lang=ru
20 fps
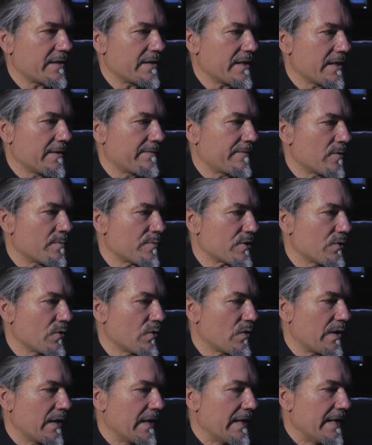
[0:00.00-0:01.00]
Дело в том,
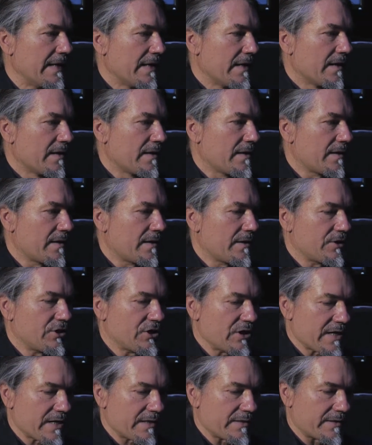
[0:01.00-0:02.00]
что э,
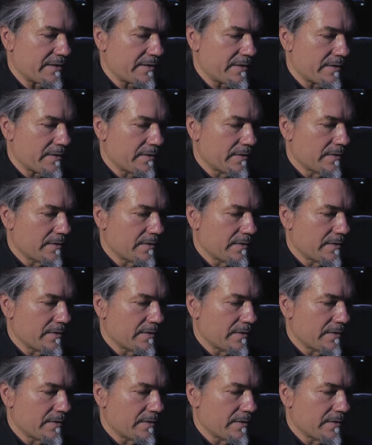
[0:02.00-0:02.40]
часть,